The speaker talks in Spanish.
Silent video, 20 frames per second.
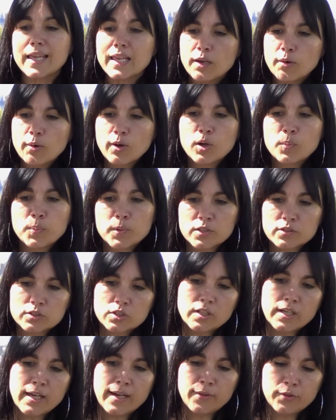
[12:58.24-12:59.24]
Y luego, por
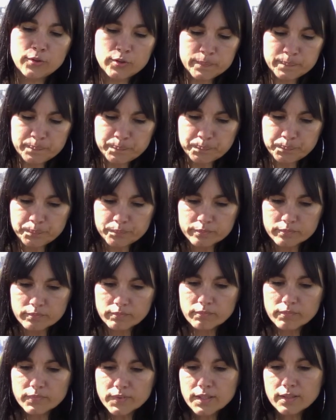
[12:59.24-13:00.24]
otro lado,
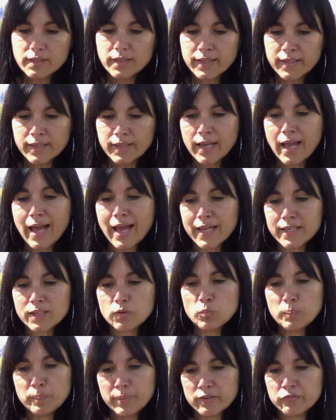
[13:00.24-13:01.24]
eh,
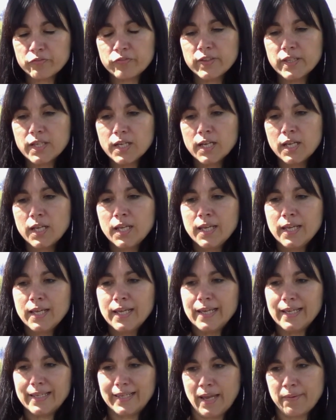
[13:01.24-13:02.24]
hay un perfil
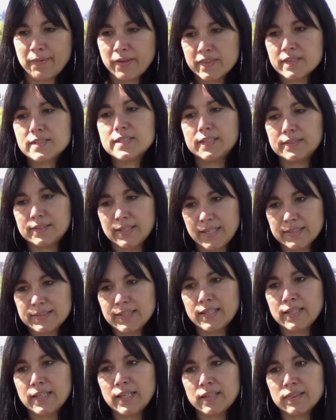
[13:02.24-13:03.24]
que a veces se
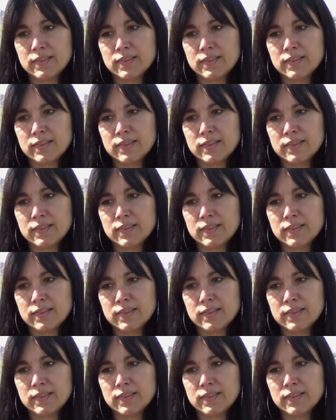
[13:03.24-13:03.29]
trata de